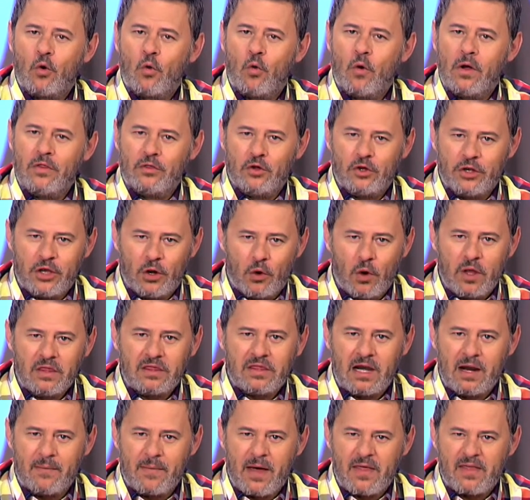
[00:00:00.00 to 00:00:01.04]
Cuando llegó
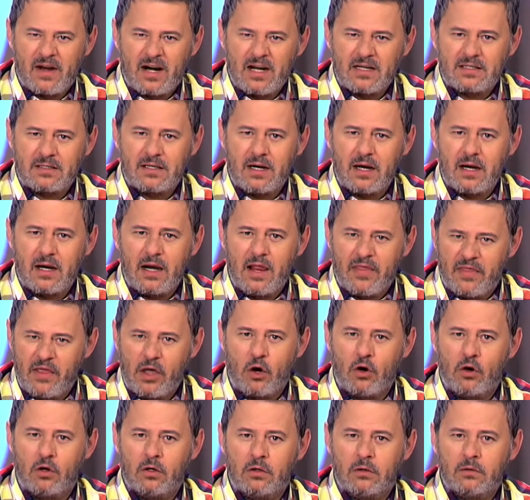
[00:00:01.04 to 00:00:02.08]
ante la madrastra, le
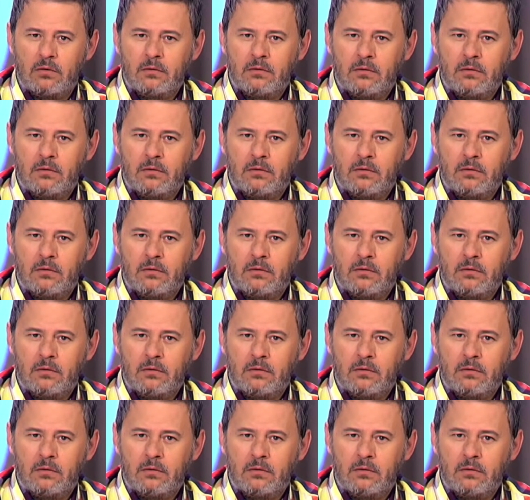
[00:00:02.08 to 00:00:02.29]
dijo,